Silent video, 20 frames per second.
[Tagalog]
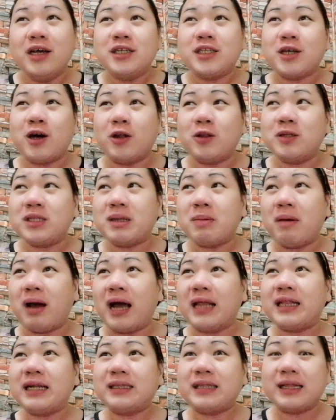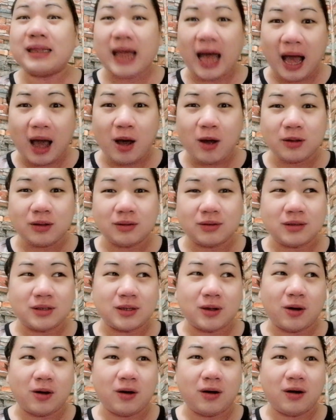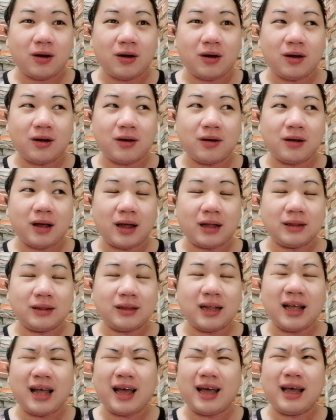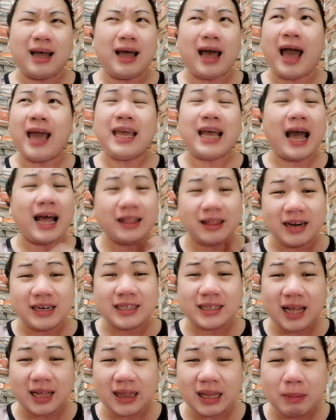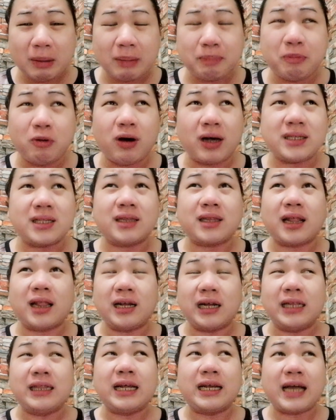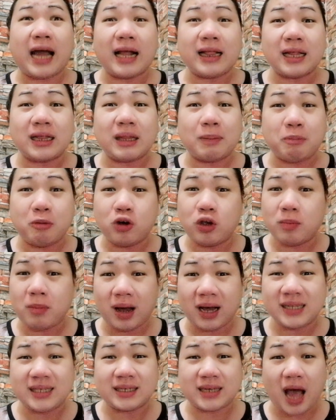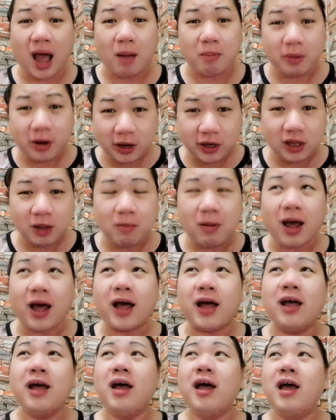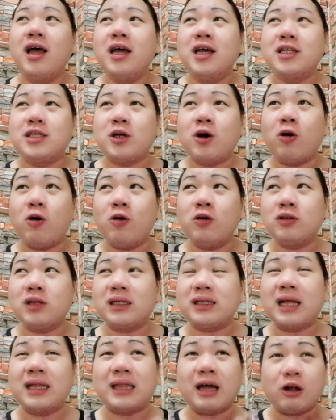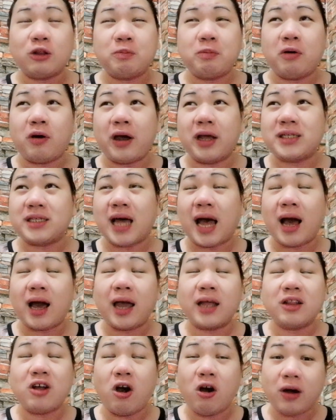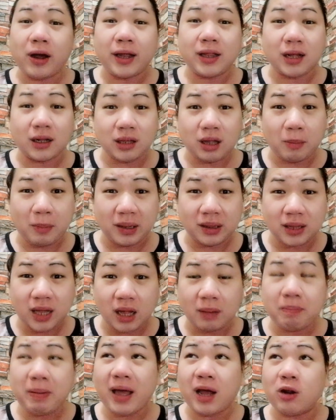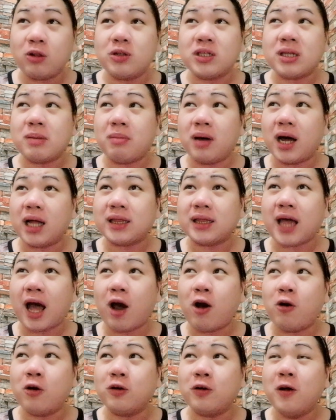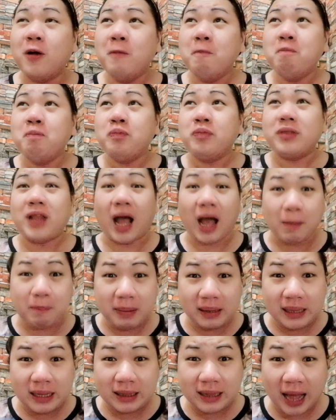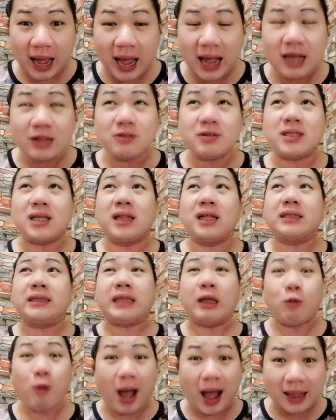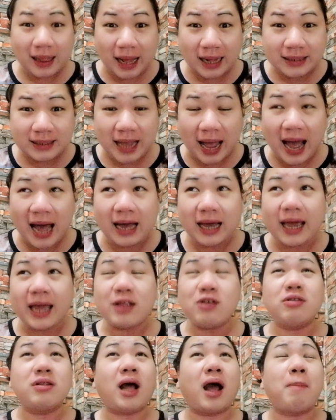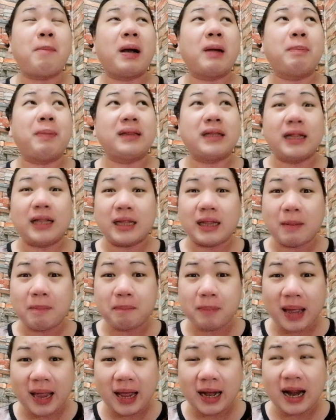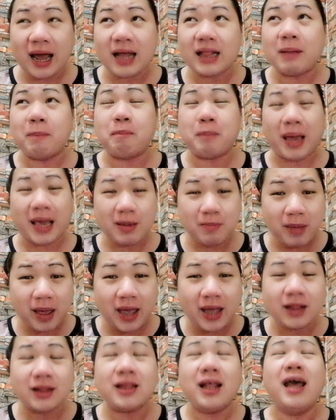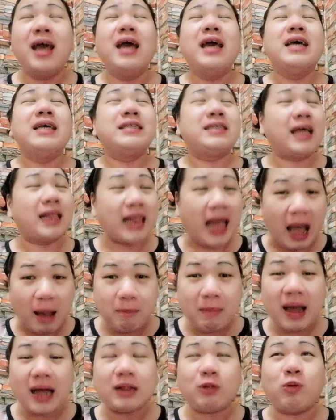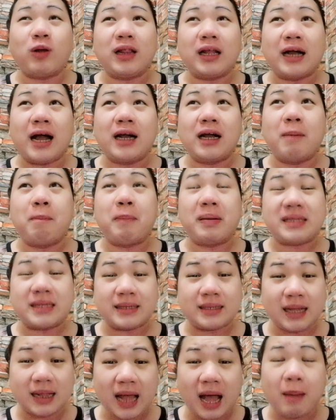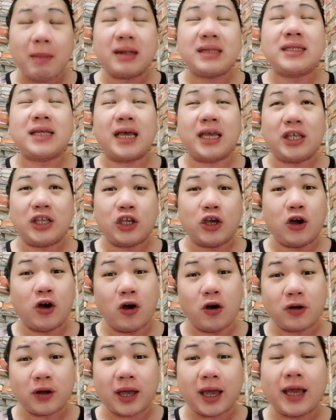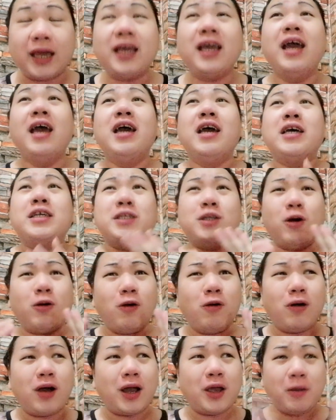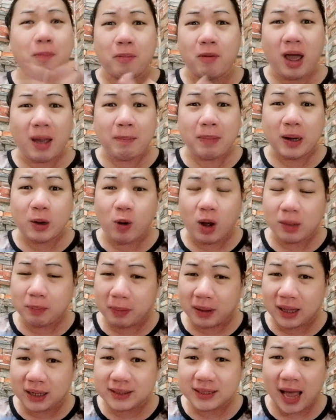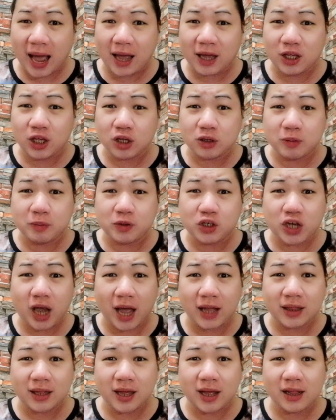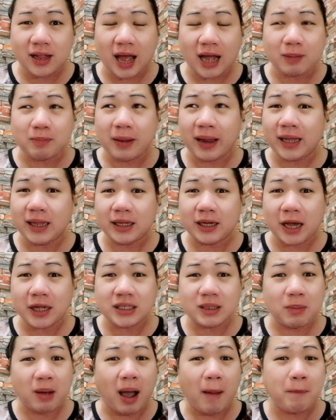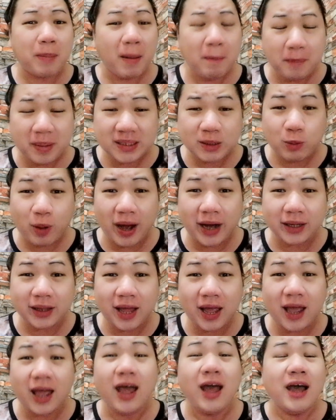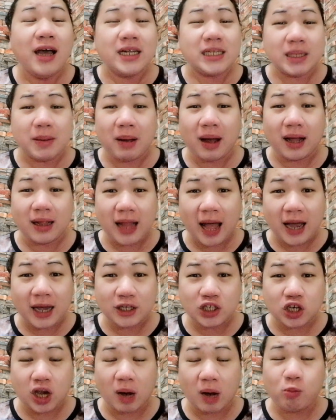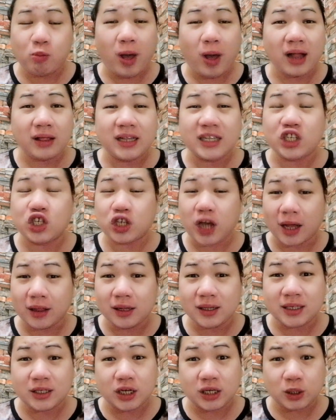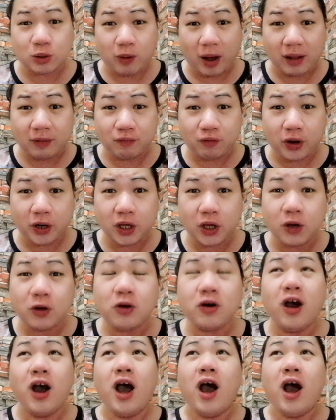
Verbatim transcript: So doon sa mga nagda-doubt, so... Na, I understand naman po kasi talagang nagkalat na po yung mga scammer, di ba? So kung nagda-doubt po kayo sa akin, okay lang naman din. Pero di sa mga taong nakabili na, di sa nagtiwala sa akin, yung nakapagpadala ng pera, ng payment, salamat, walang hanggang pasasalamat sa inyo, okay? So kung kayo po ay baguhan pa lang sa akin YouTube channel at mahilig kayo sa mga pampaswerte, sa mga Lucky Charm, well, this channel is just right for you,